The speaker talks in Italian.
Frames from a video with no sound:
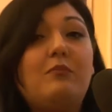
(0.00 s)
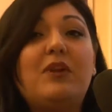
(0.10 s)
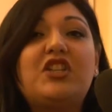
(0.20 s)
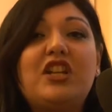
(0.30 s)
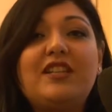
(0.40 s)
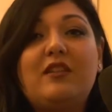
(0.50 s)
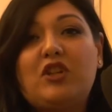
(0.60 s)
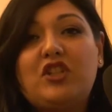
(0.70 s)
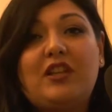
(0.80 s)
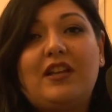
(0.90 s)
Marcianise è
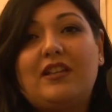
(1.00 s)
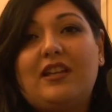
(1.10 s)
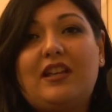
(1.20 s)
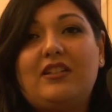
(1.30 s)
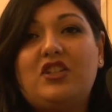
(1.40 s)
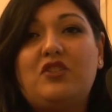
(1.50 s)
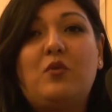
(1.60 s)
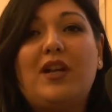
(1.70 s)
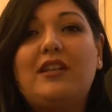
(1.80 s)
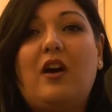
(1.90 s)
una città che dagli anni
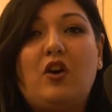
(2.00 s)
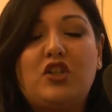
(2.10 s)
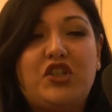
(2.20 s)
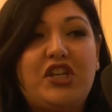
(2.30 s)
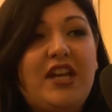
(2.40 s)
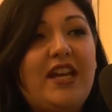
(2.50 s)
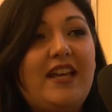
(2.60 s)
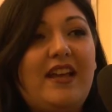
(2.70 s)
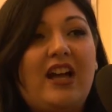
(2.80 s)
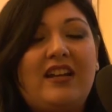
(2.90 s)
50 a oggi
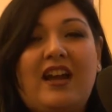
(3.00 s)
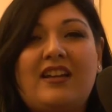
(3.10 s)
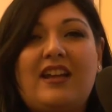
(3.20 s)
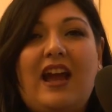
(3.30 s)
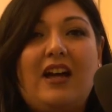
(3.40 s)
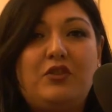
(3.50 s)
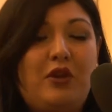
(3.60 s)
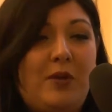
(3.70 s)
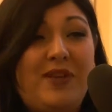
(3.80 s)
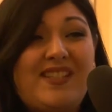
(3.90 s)
è, ha, ha, creato,
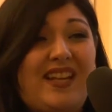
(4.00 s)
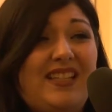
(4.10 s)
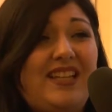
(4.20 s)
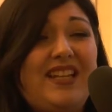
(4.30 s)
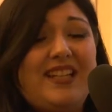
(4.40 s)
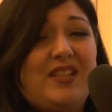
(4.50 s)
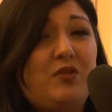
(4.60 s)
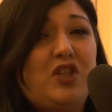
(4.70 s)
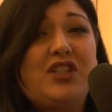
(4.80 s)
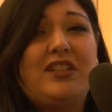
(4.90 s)
è passata dall'essere
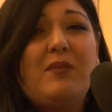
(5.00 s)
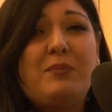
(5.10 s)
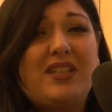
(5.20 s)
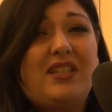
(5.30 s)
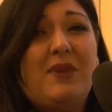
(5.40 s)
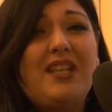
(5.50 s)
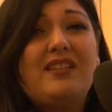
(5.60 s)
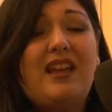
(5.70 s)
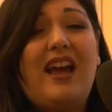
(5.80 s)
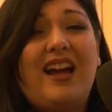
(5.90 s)
una città
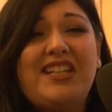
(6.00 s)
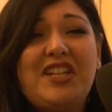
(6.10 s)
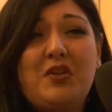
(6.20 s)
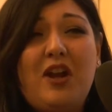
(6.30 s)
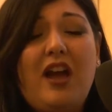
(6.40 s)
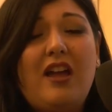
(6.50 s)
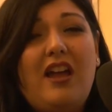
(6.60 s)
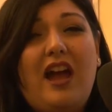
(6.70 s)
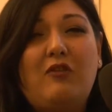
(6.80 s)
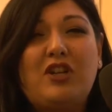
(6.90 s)
prettamente agricola
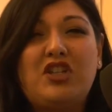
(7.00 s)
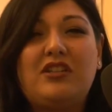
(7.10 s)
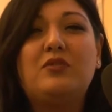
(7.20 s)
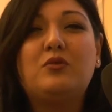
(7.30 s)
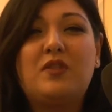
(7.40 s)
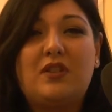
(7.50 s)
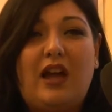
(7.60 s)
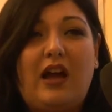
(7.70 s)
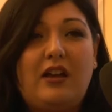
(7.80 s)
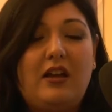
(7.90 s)
a una città
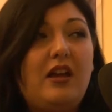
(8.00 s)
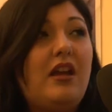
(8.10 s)
industriale.